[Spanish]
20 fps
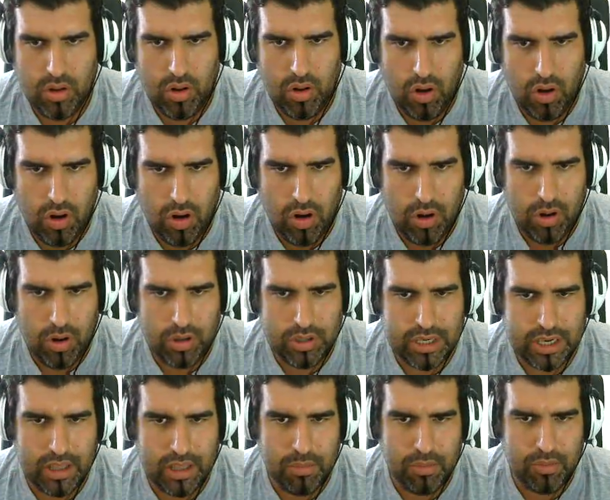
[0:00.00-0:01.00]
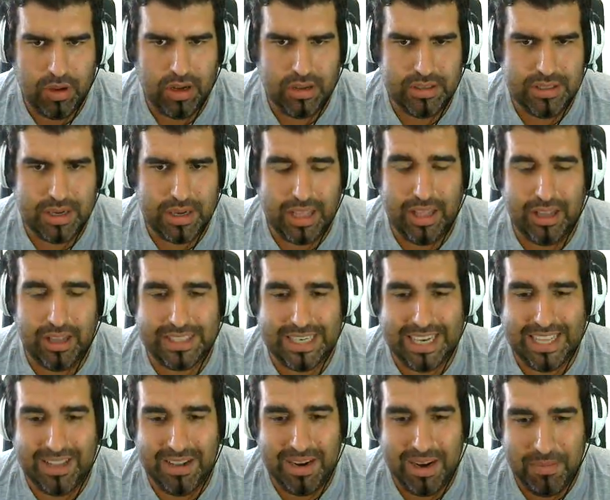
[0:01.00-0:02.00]
Oh, se ha quedado Se ha quedado, se ha
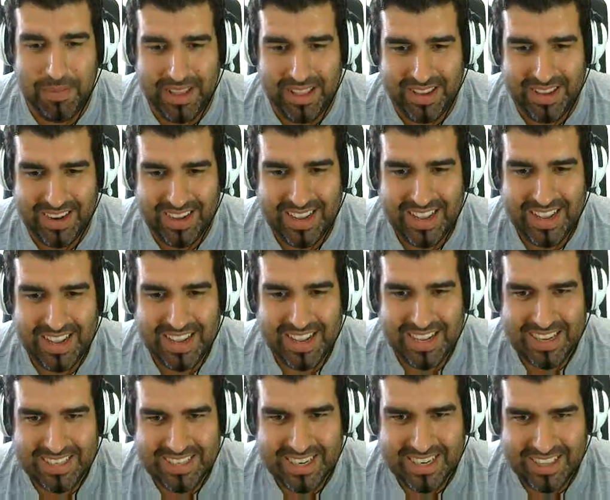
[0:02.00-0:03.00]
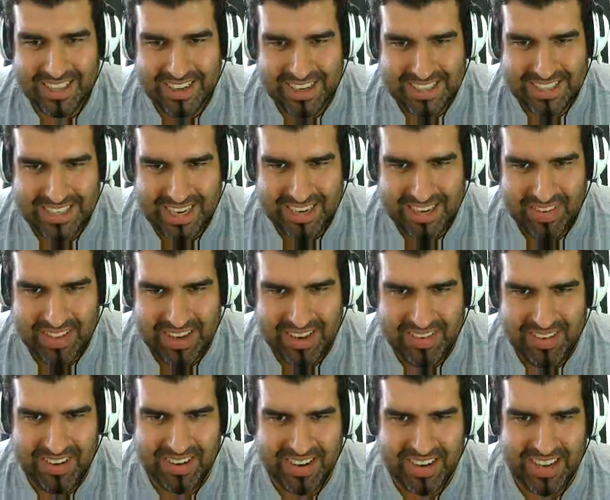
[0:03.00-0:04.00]
quedado la piedra. Se ha quedado enganchada la piedra, no
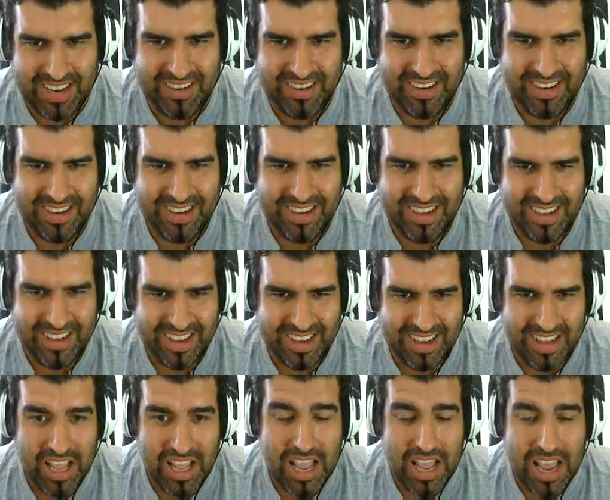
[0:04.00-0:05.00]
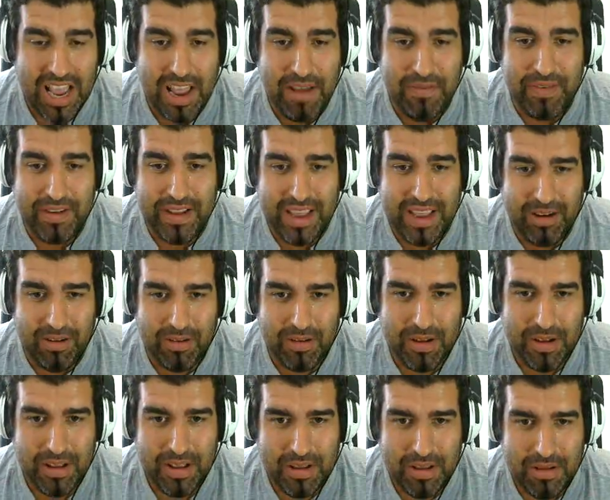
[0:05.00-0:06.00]
me lo creo. He fallado.
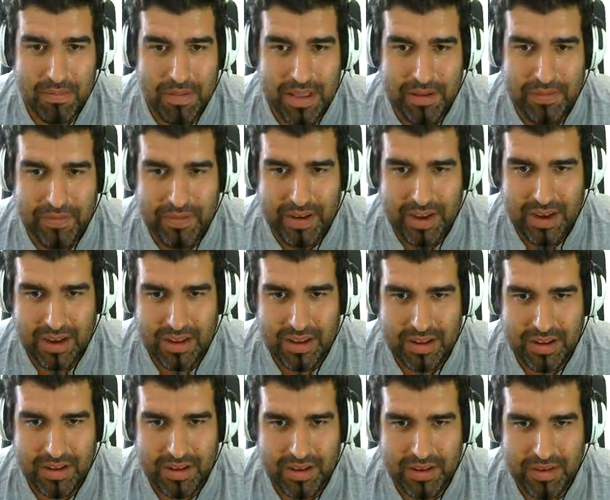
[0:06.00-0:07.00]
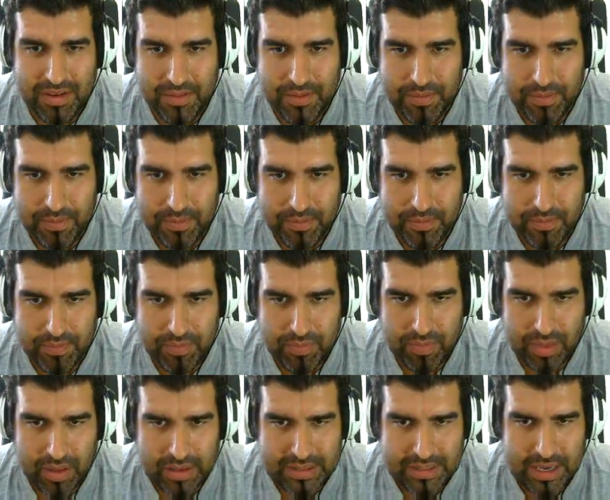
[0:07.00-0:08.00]
Vaya Phil.
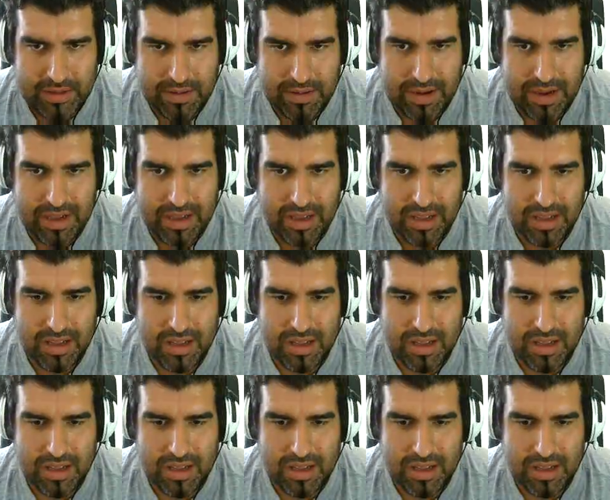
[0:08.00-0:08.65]
Se va.